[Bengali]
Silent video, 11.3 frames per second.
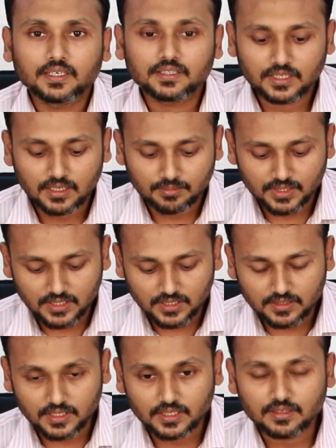এছাড়া আমাদের
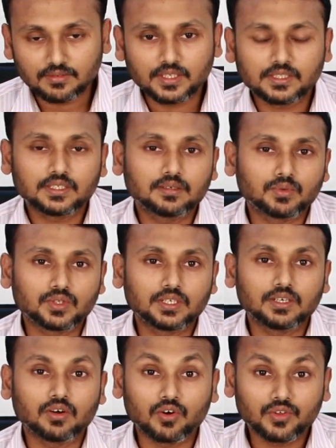এই ডিভাইসের
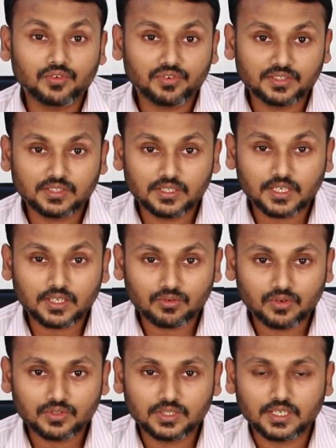মধ্যে অডিও ফেন্সিং
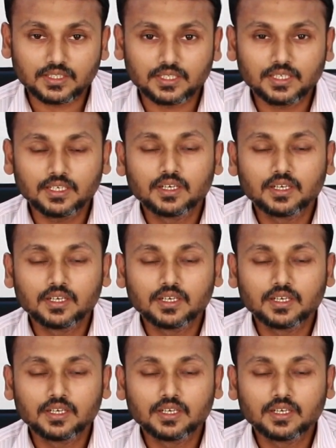টেকনোলজি আছে